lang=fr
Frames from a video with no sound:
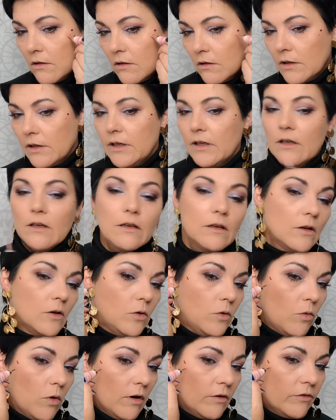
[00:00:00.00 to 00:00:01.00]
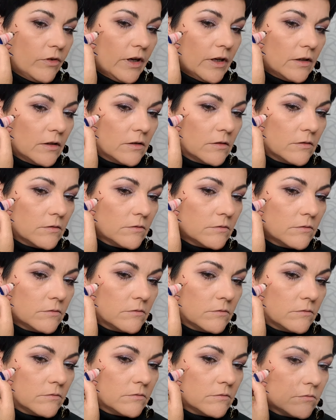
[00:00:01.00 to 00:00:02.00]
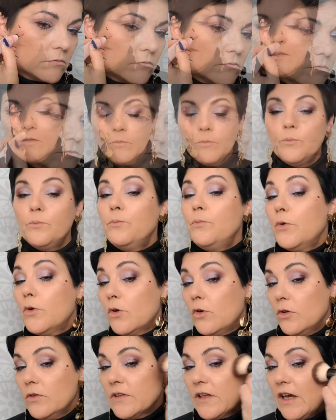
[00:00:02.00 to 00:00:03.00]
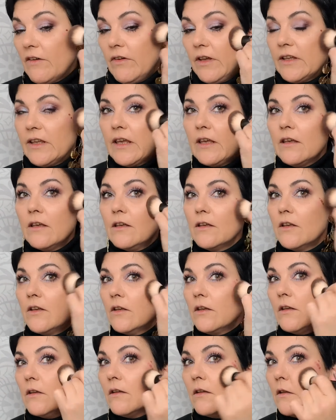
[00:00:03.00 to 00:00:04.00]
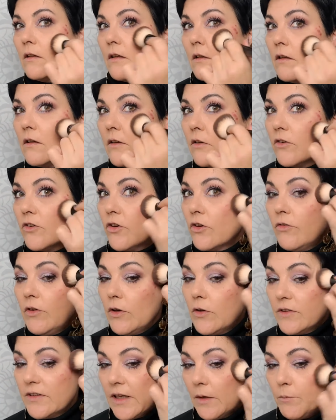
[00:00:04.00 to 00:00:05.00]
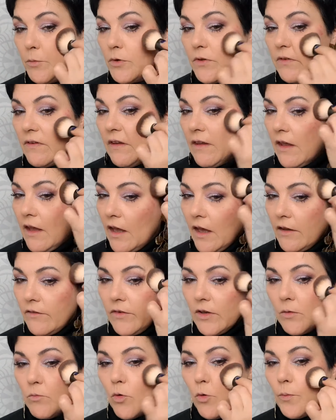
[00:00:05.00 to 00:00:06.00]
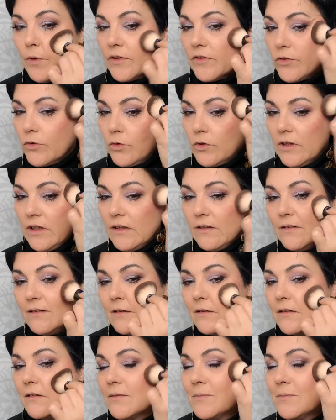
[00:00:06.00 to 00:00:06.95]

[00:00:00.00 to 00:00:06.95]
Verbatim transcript: Et Guava. Pour le travailler, je vais le tapoter avec mon pinceau NYX.